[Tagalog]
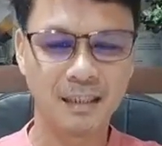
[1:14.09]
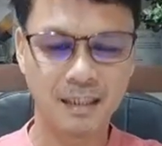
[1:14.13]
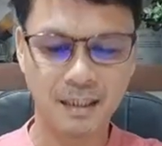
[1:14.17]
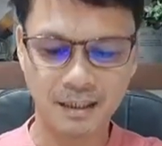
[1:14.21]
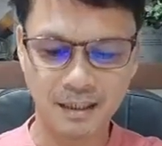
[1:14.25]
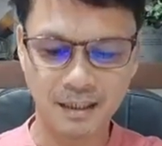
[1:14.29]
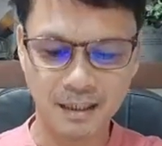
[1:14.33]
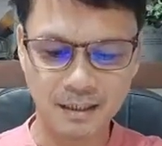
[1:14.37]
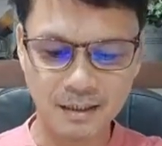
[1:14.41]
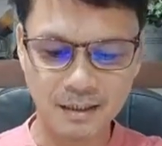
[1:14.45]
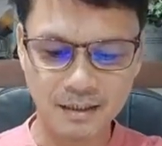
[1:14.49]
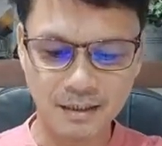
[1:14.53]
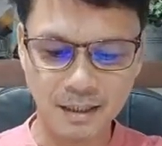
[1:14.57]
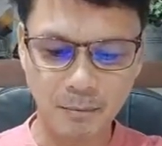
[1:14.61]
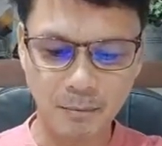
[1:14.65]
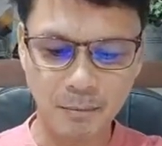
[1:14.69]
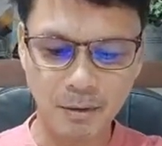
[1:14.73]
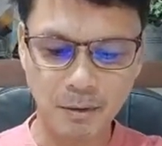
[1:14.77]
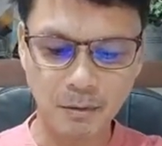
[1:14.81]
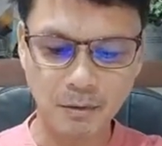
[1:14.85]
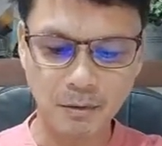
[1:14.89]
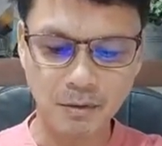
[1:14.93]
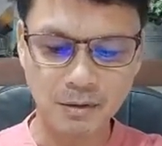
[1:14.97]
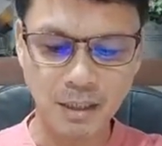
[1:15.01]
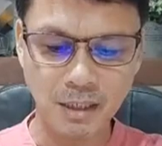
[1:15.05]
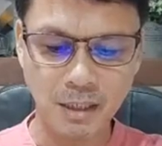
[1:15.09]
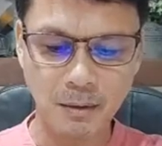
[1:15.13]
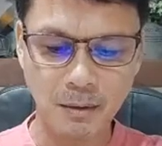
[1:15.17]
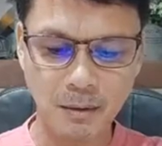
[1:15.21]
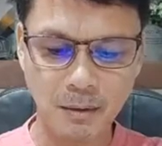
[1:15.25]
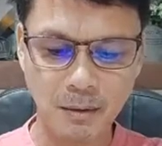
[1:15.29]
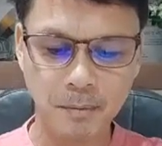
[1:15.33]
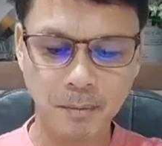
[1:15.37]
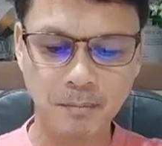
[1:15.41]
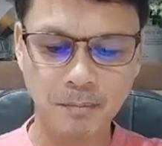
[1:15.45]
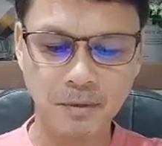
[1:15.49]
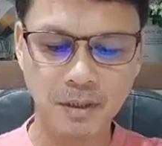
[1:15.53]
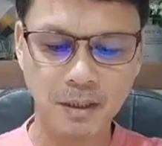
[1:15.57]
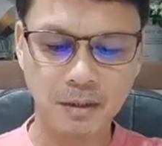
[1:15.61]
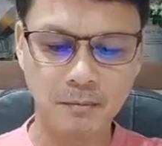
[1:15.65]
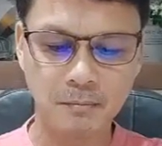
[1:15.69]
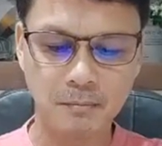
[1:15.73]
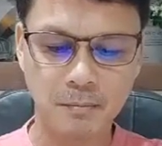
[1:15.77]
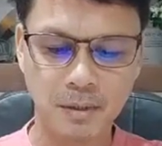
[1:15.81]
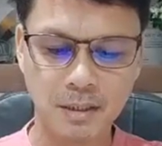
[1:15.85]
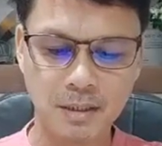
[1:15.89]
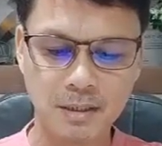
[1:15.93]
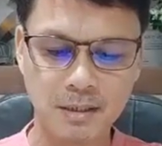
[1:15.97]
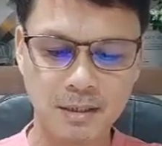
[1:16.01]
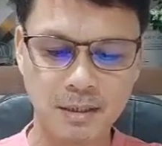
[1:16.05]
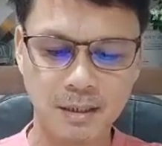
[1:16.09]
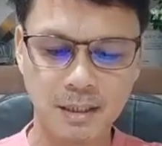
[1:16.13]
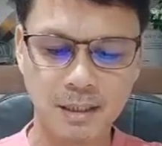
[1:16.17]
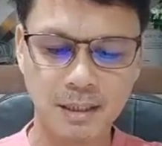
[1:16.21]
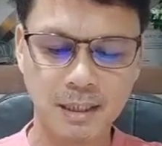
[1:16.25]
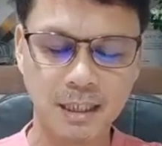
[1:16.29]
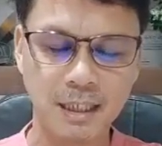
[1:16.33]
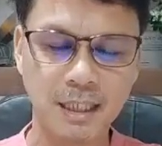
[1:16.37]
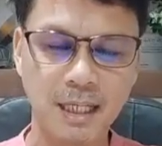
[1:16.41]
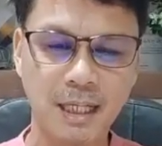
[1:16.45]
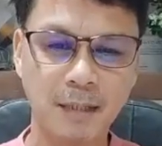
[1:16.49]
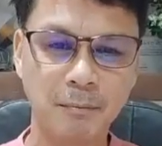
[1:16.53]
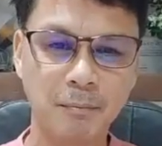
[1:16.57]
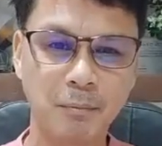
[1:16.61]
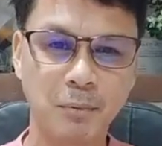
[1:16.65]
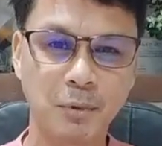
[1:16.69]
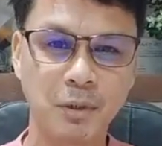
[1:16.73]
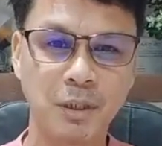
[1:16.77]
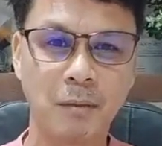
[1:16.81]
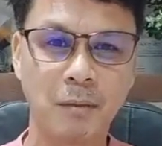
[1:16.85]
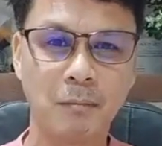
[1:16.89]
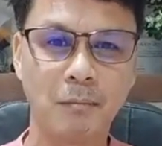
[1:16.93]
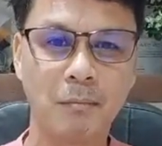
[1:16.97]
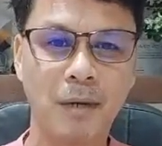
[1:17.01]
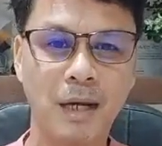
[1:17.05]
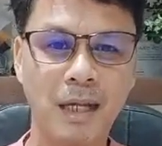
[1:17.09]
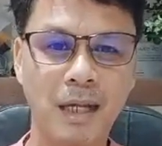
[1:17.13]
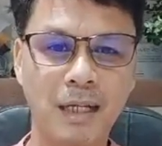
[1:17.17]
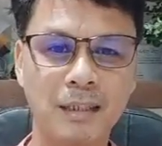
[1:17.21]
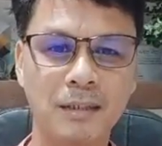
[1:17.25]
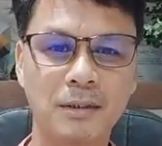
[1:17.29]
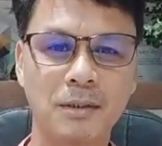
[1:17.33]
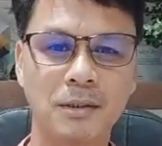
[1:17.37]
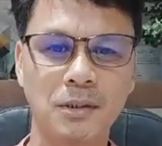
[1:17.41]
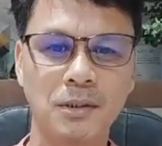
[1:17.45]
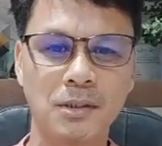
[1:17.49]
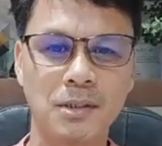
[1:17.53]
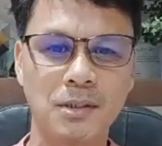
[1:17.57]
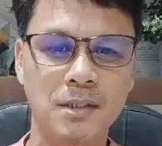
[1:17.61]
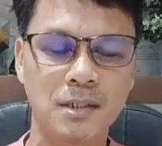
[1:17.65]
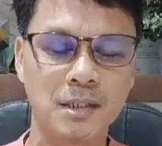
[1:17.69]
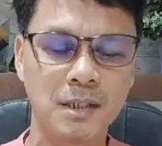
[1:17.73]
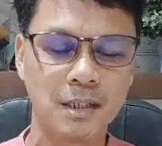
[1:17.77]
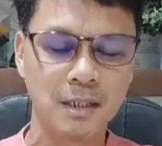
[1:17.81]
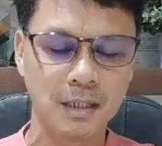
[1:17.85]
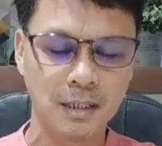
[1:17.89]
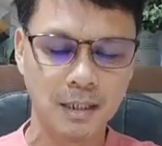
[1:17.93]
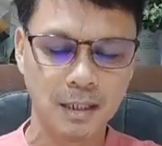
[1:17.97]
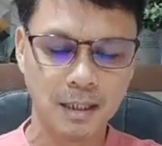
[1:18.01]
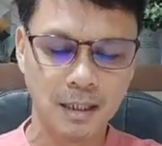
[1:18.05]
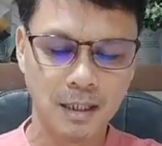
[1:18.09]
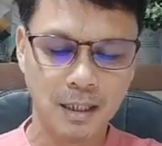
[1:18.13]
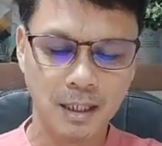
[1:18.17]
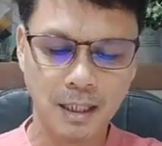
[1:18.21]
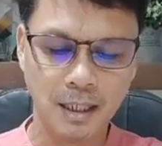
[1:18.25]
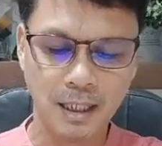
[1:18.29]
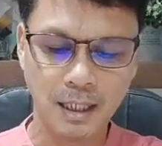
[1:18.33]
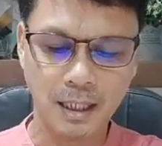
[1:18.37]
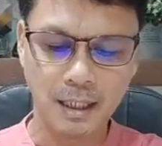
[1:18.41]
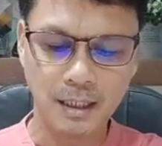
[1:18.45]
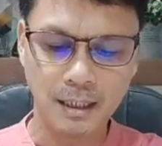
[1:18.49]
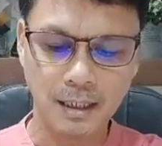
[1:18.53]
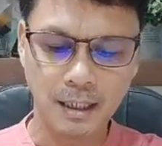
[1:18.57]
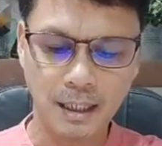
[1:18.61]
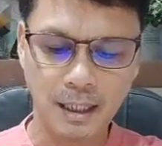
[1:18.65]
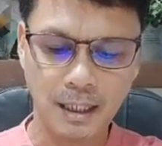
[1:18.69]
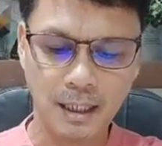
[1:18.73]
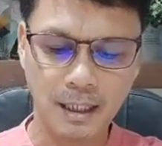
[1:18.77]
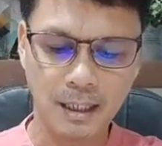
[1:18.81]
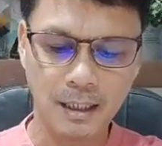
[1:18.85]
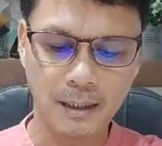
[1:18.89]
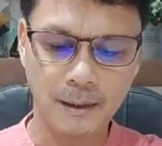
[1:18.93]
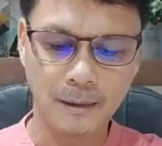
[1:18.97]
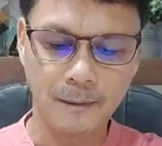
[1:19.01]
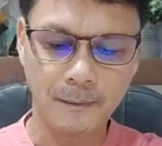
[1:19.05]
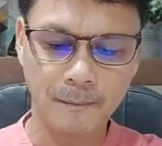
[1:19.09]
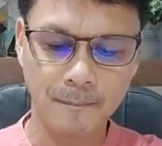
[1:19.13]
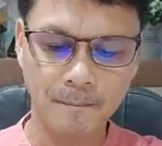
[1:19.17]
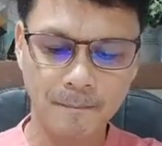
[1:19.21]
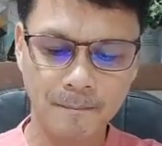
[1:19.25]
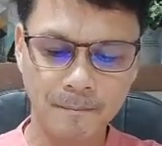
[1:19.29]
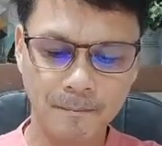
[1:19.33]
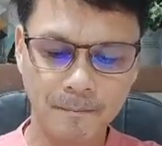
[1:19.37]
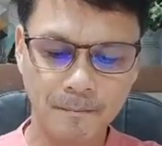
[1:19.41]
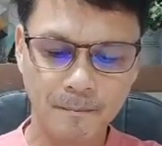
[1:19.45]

Ayan. Kasi sabi doon sa 15 verse 39 po ng Marcos, ayan, um,